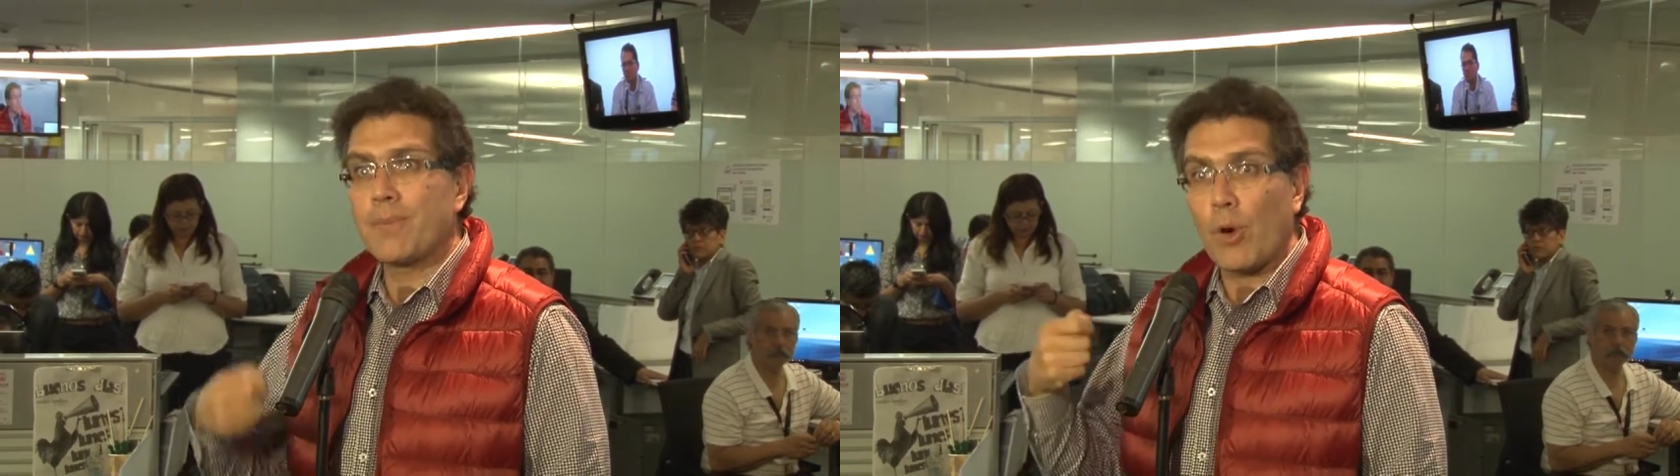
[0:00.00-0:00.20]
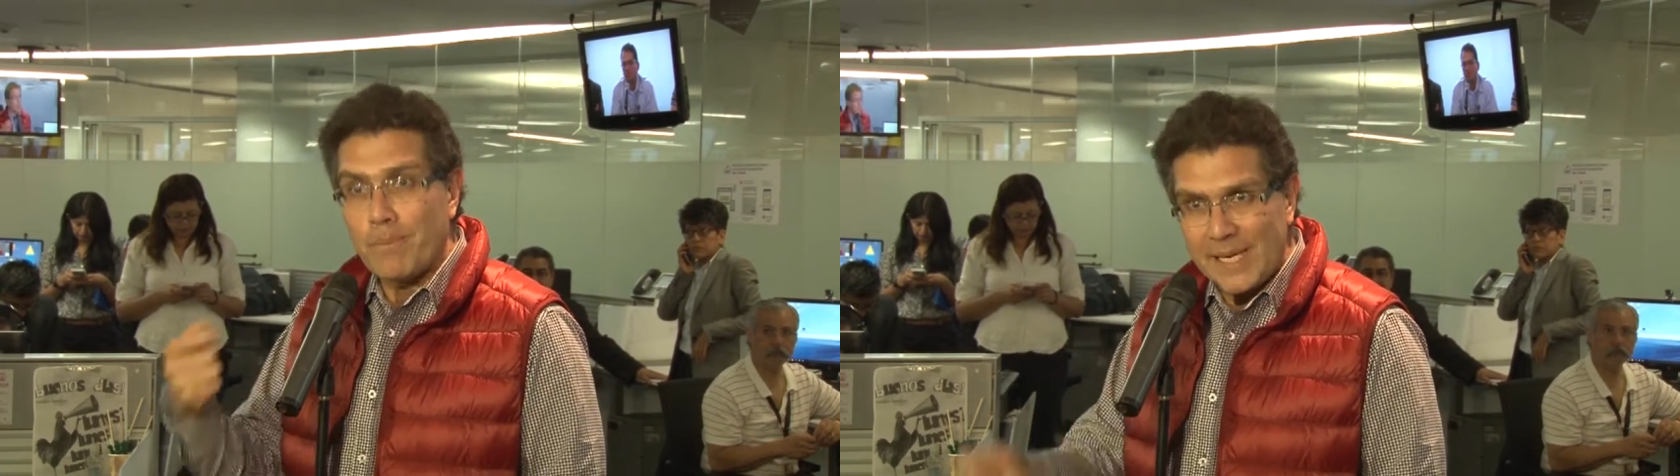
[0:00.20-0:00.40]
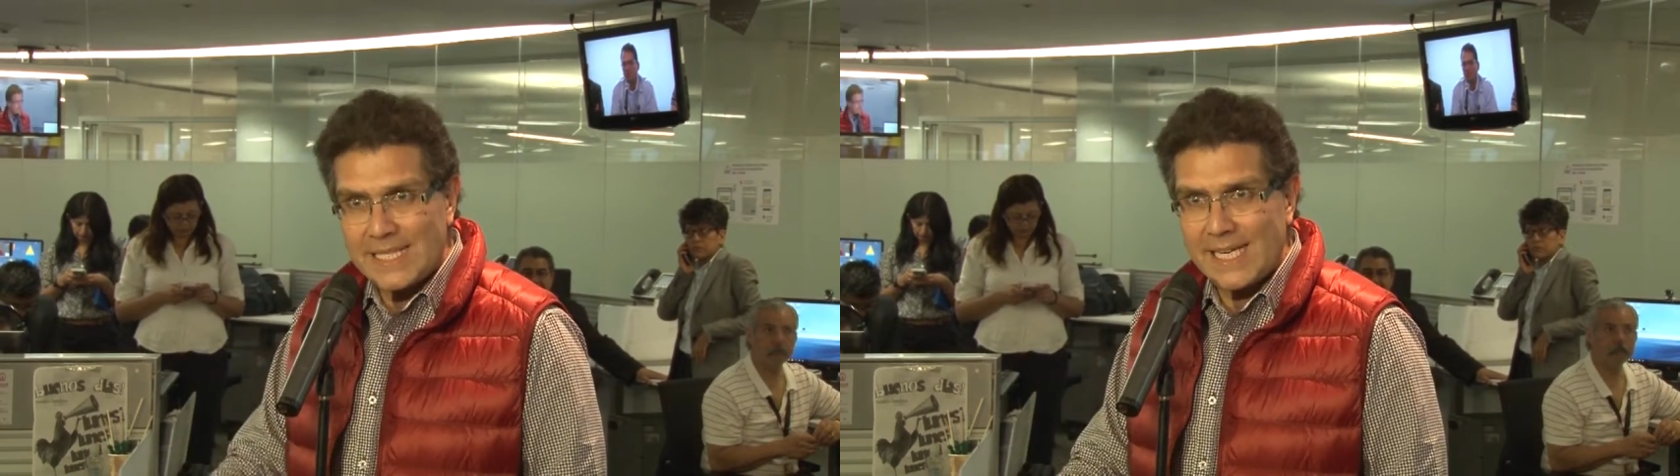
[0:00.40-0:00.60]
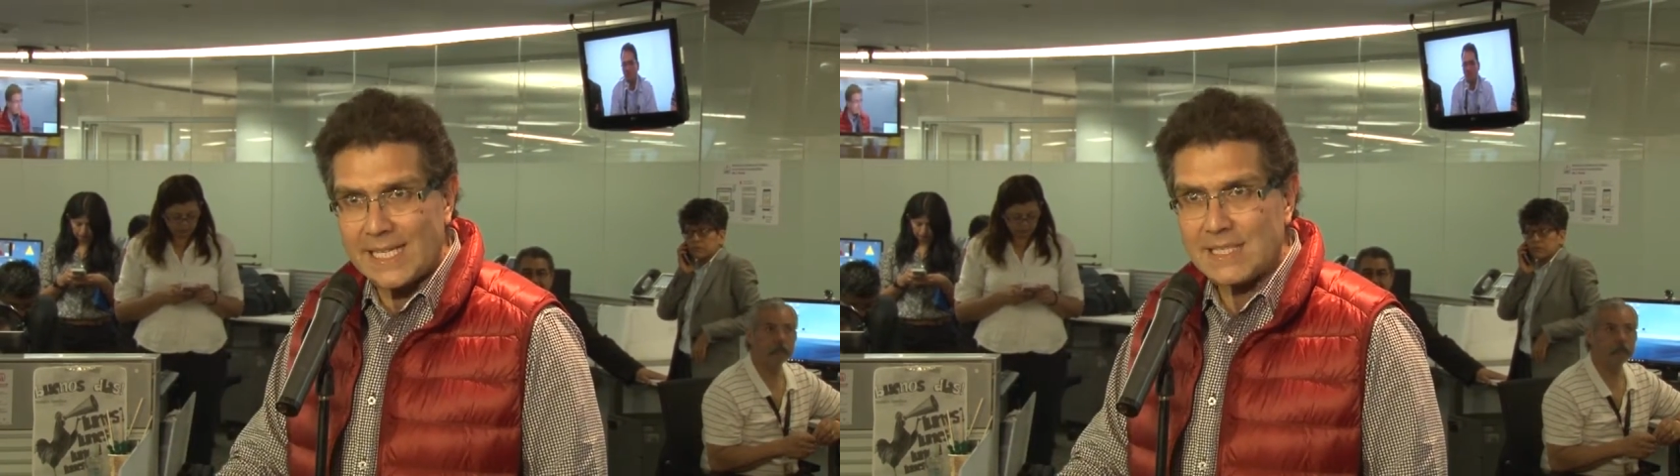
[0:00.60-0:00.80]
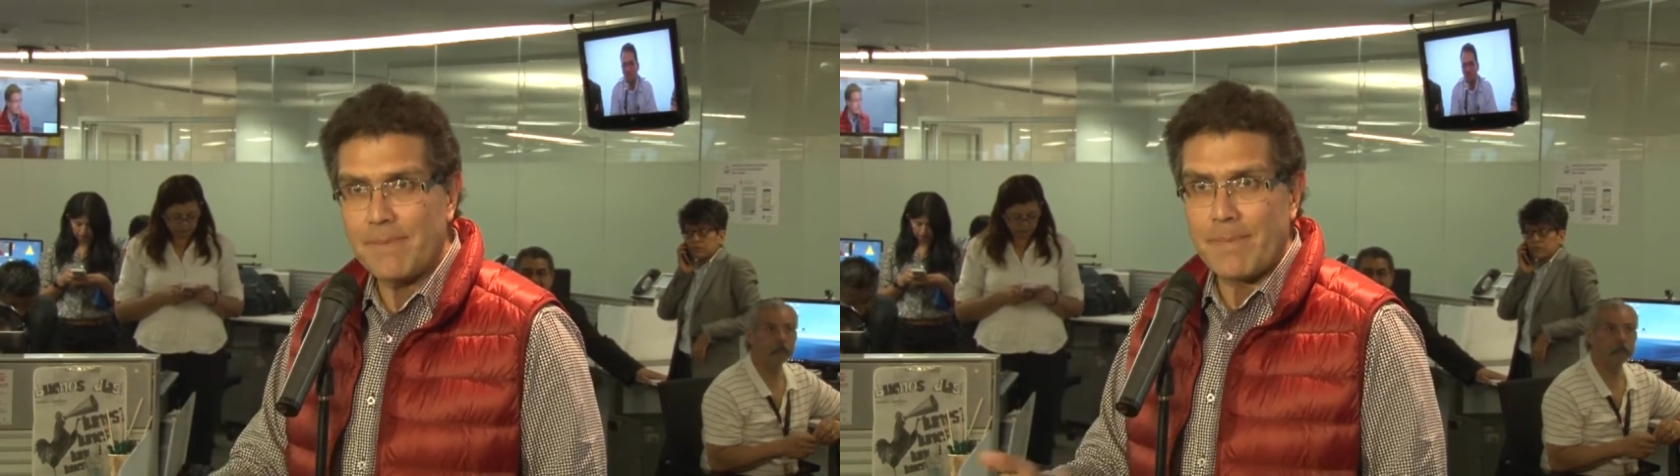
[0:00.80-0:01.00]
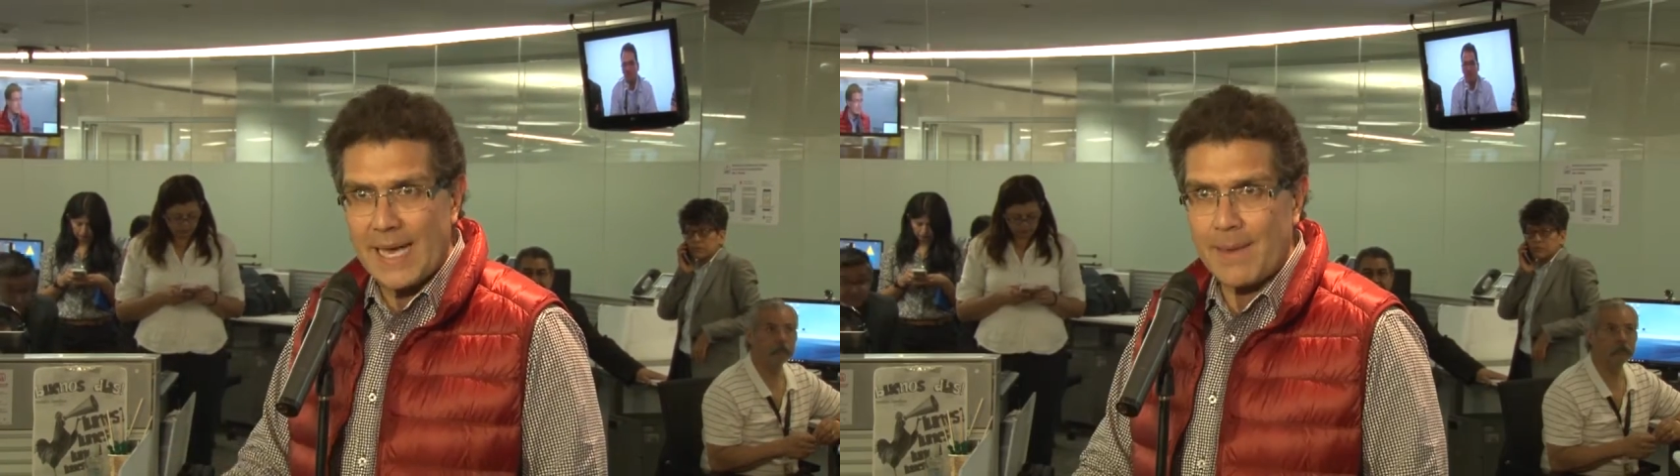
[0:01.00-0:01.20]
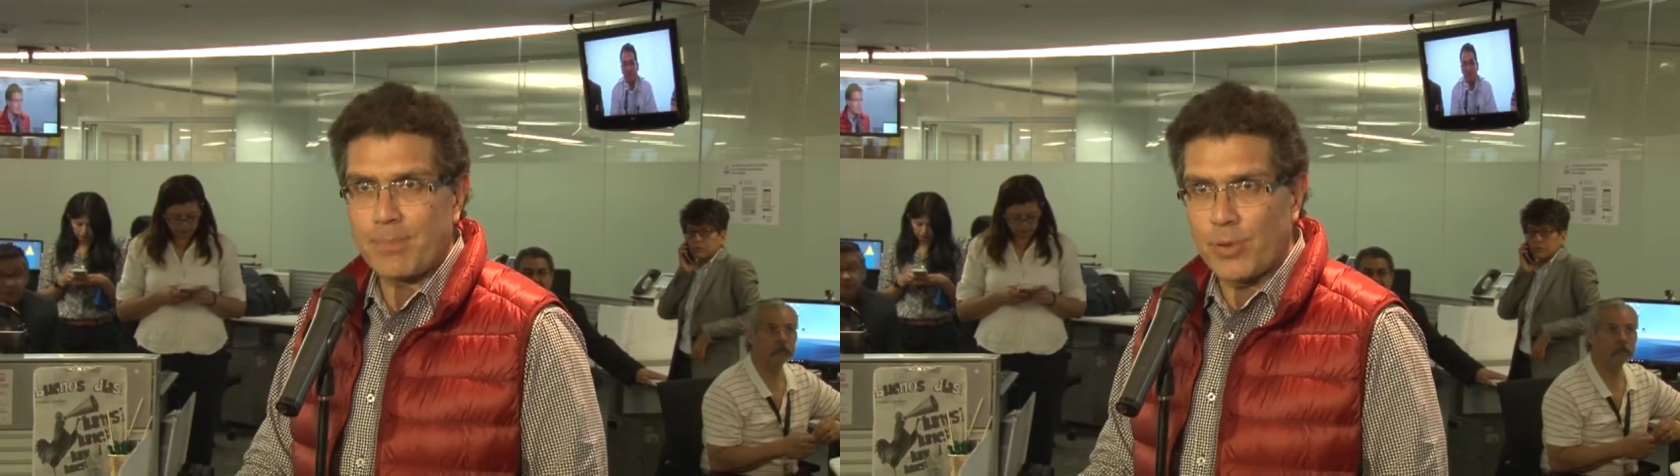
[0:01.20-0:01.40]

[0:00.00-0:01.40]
propicias para